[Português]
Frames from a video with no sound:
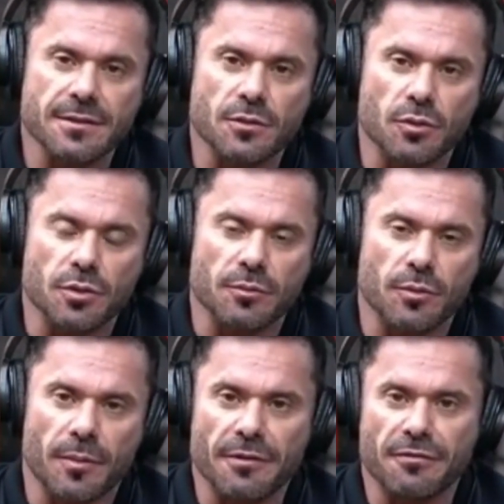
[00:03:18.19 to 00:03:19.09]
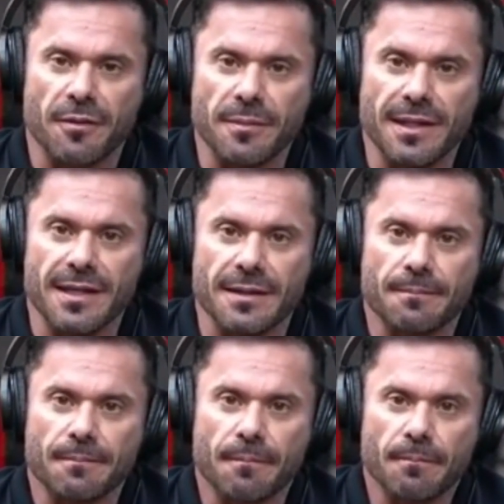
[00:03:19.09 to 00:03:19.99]
mil reais da minha
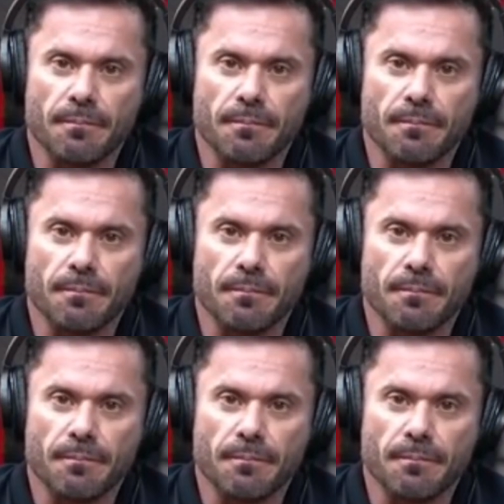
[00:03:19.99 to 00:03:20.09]
prancha